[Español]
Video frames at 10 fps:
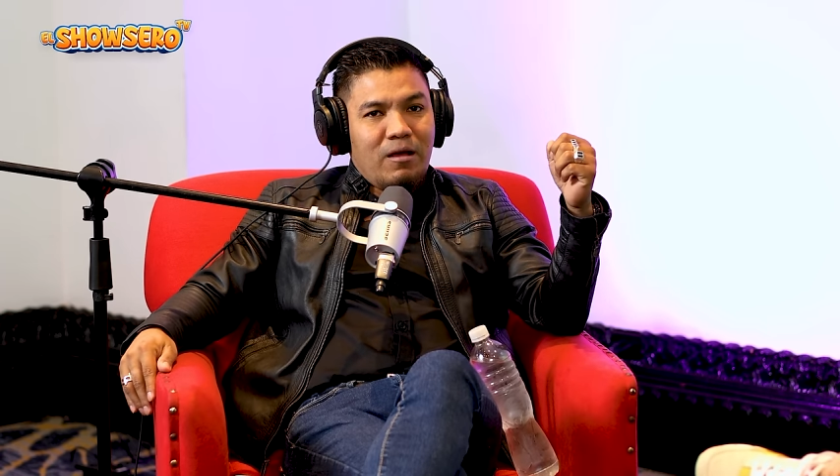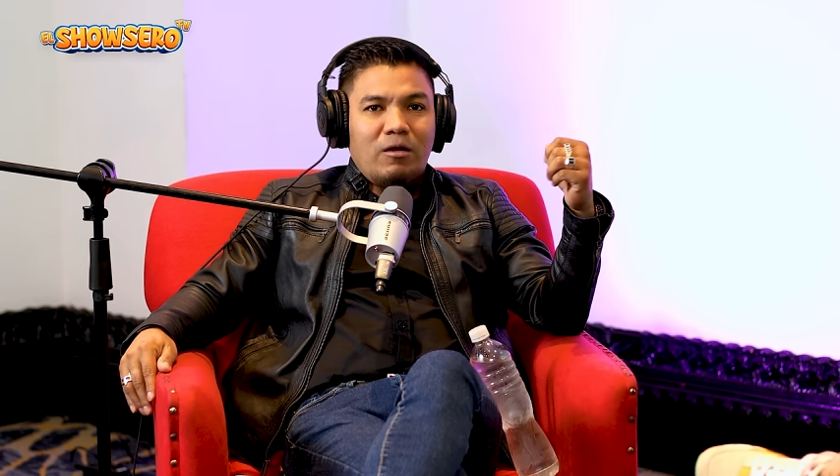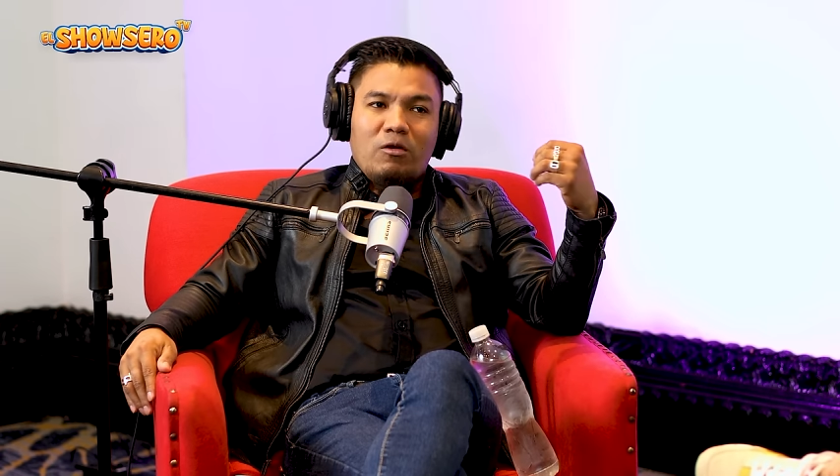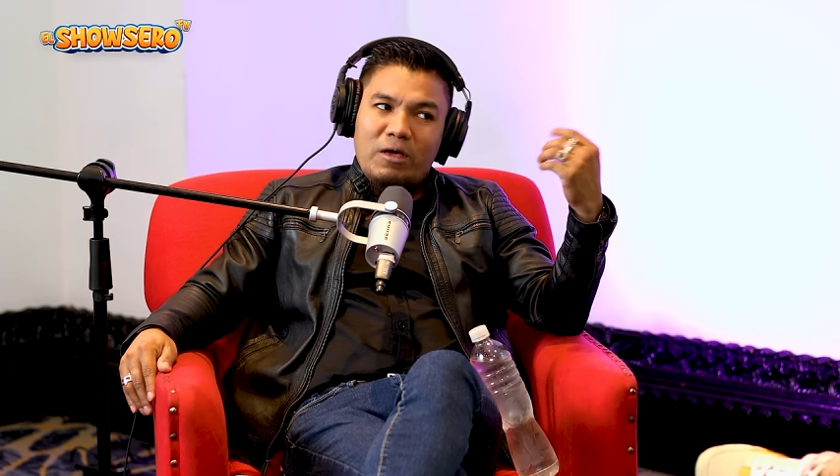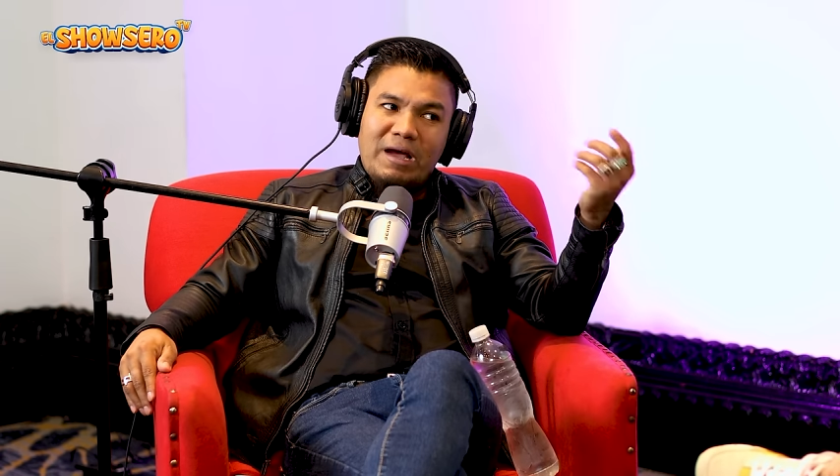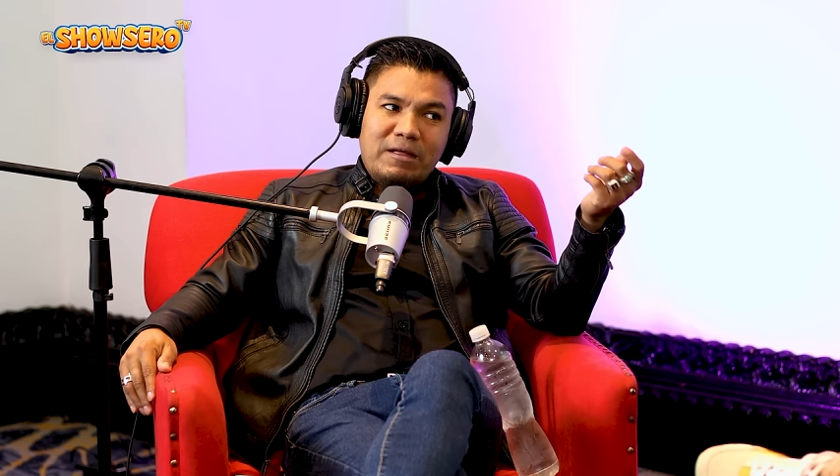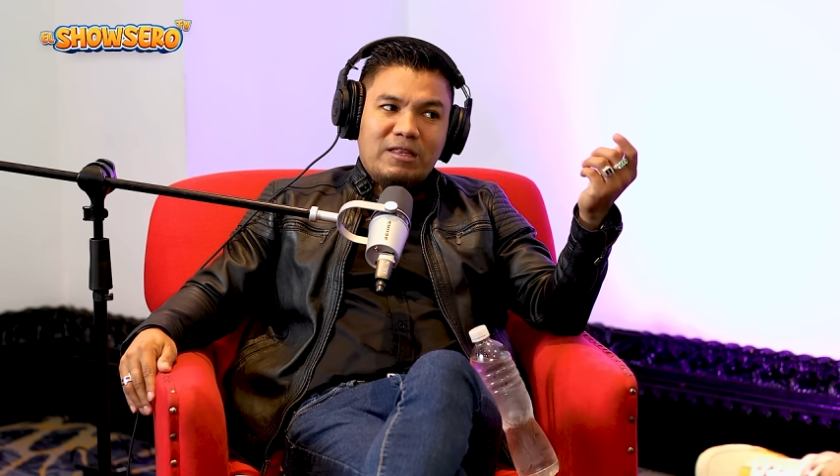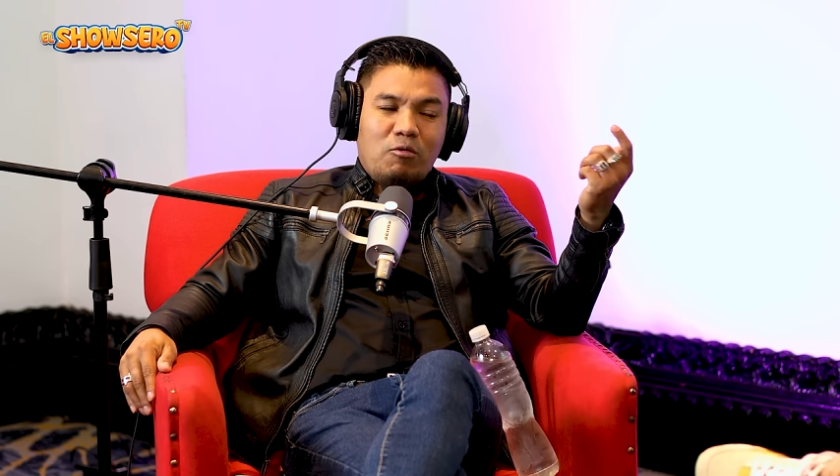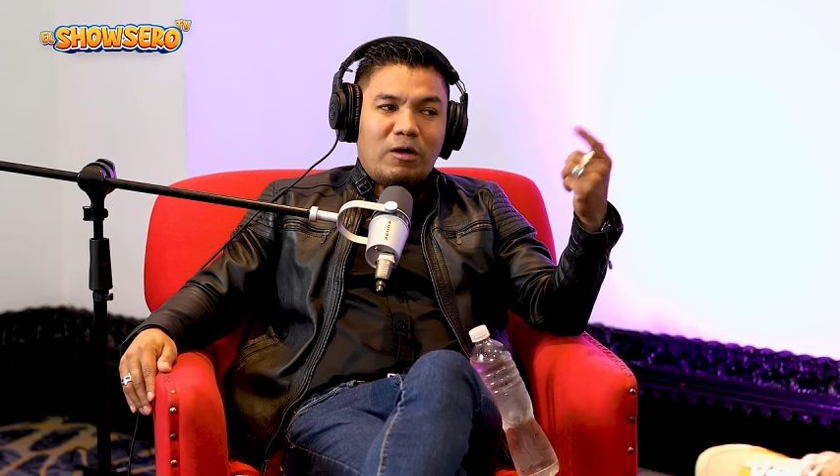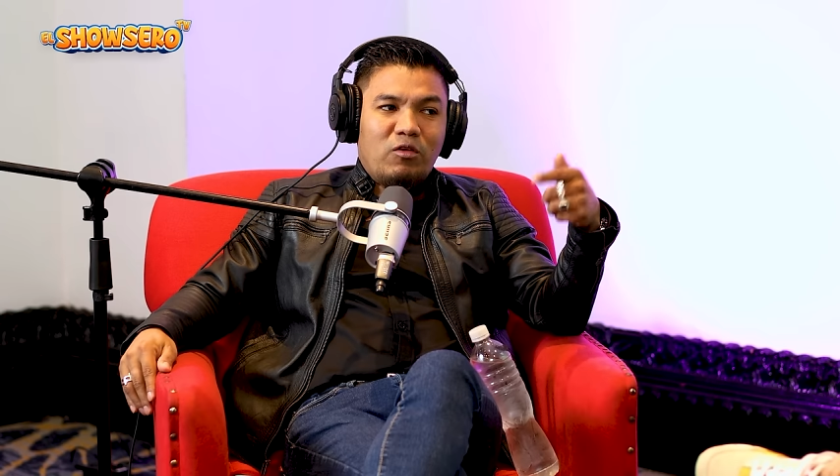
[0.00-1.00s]

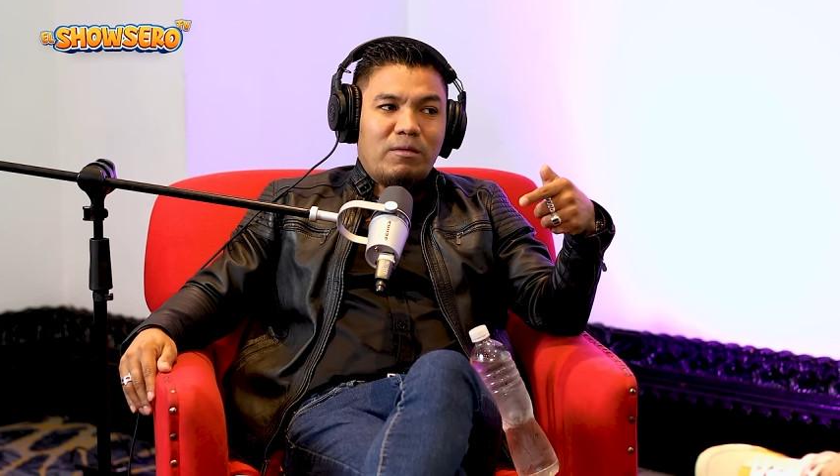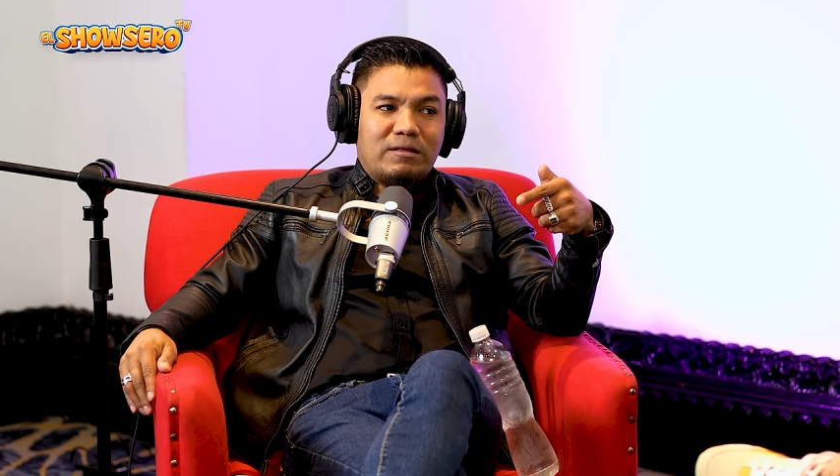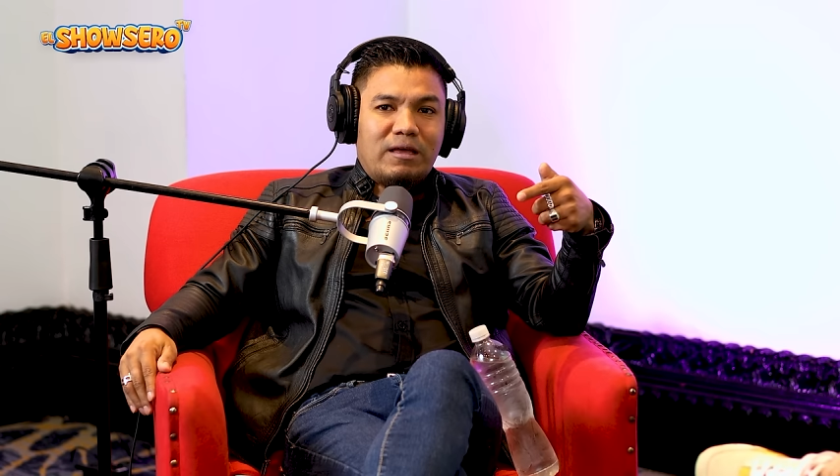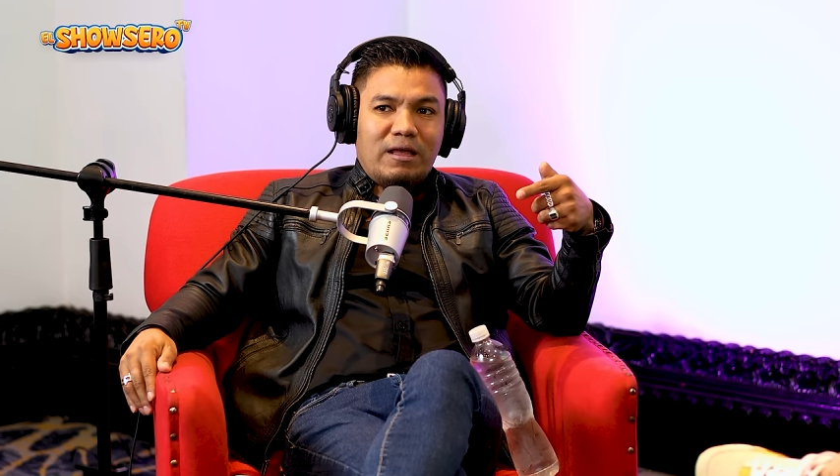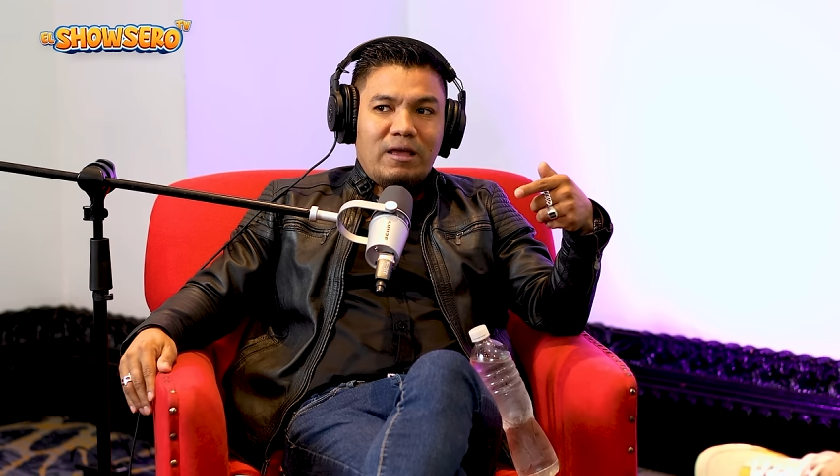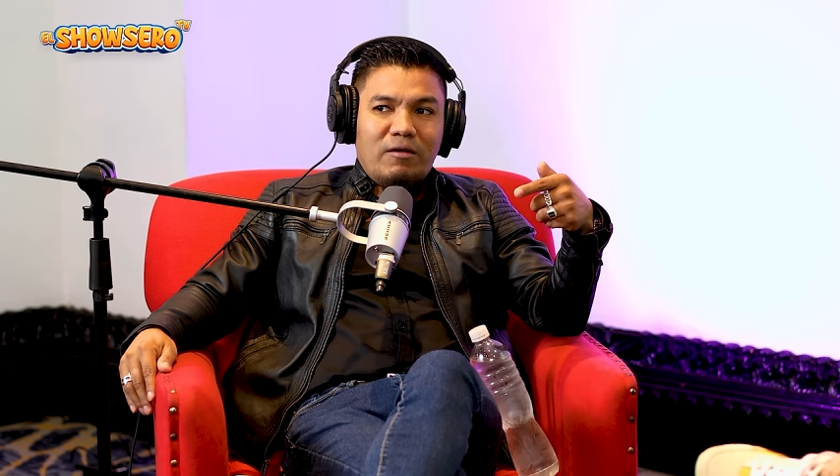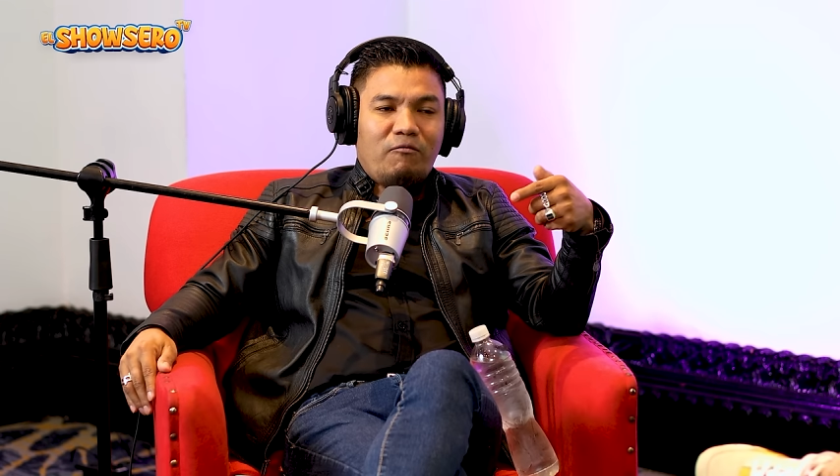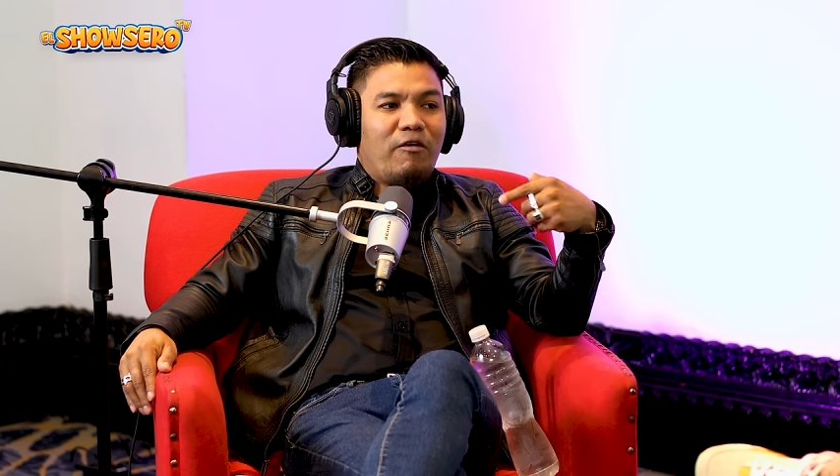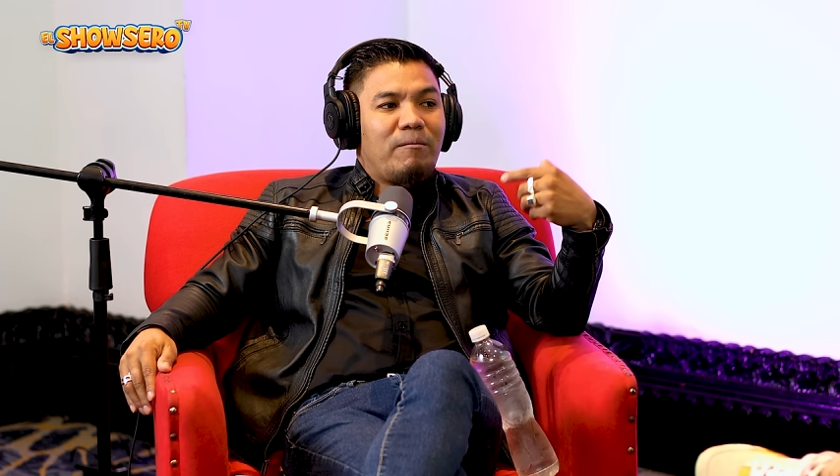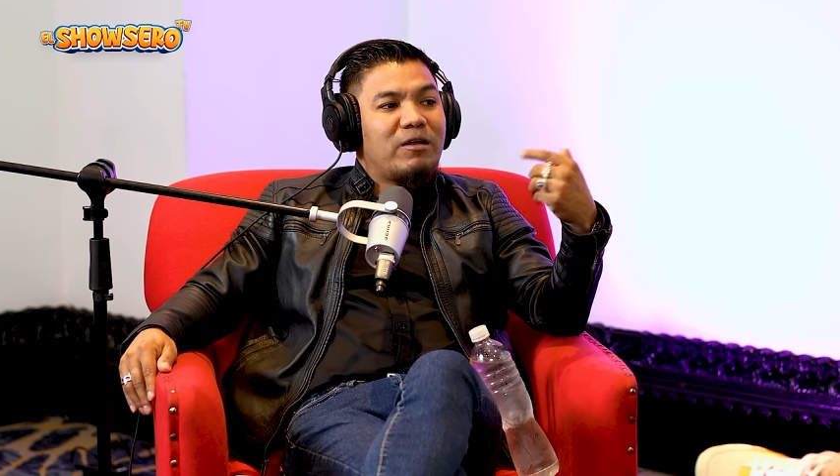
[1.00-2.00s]
Lógicamente, cuando me enteré
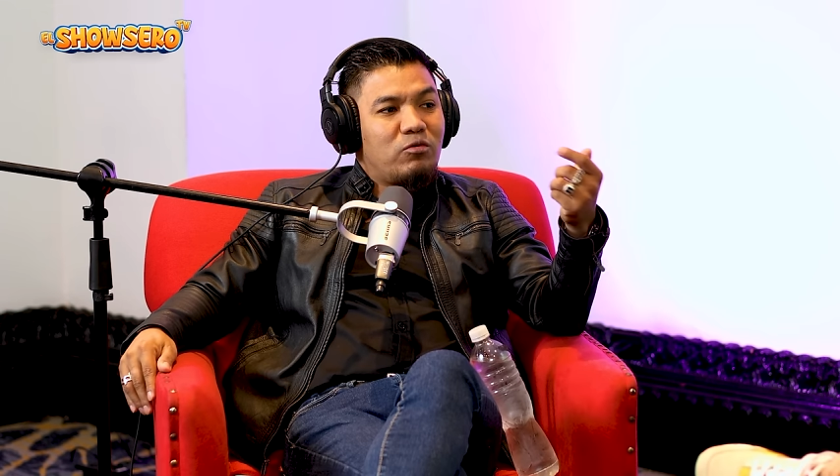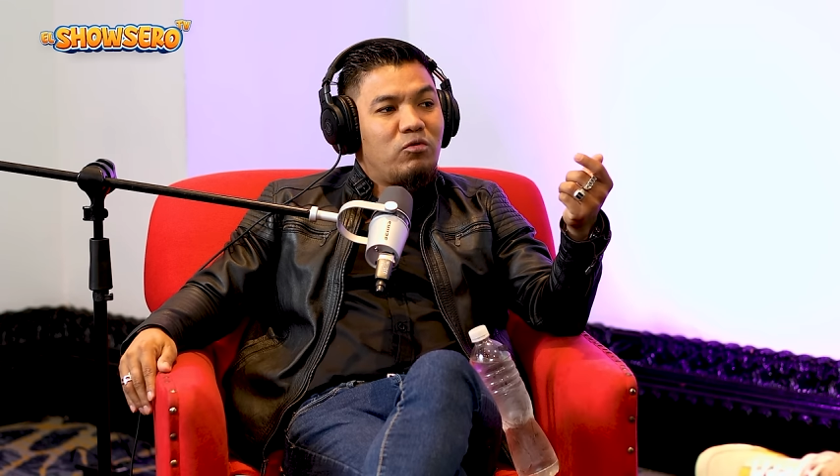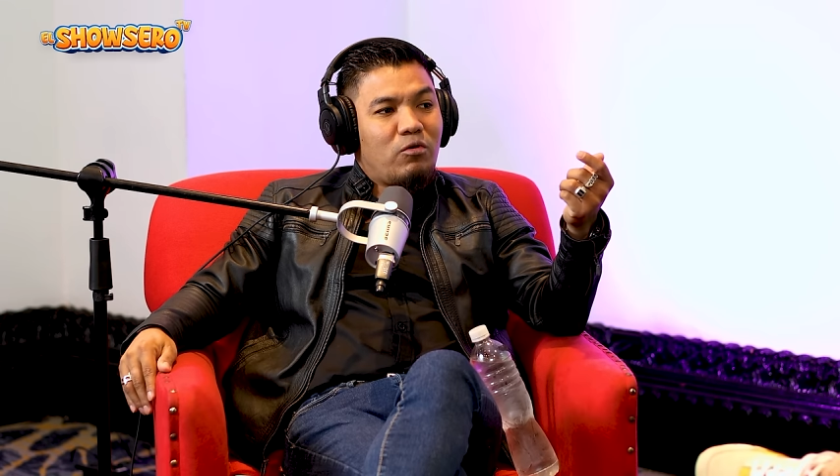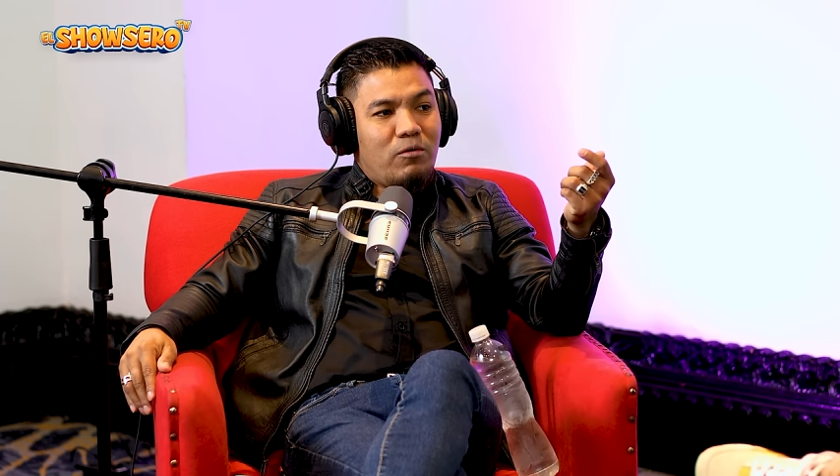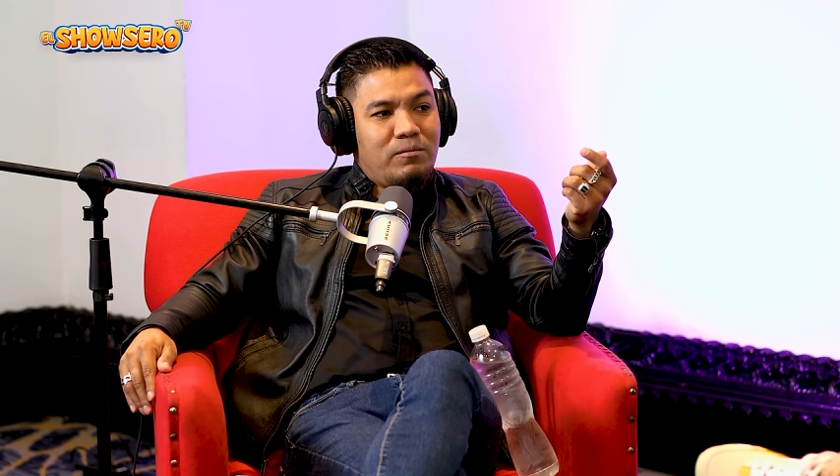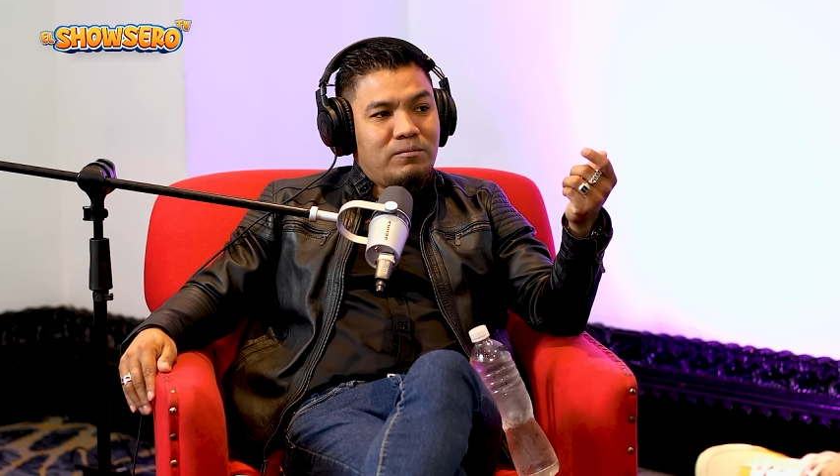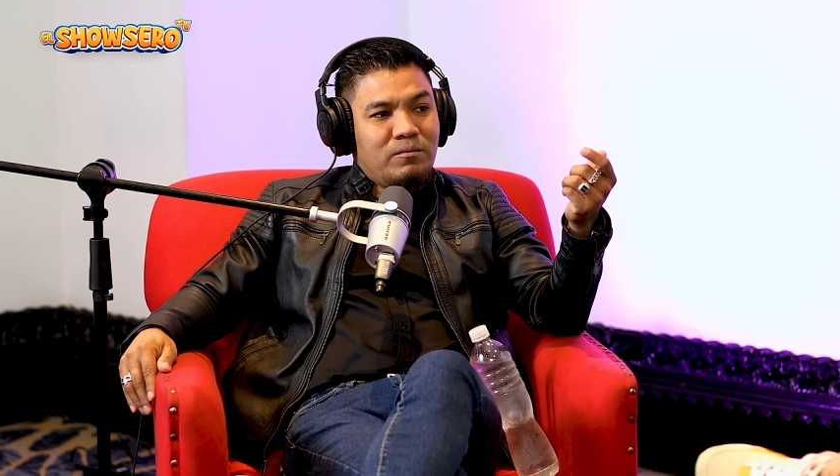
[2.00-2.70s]
fue más duro,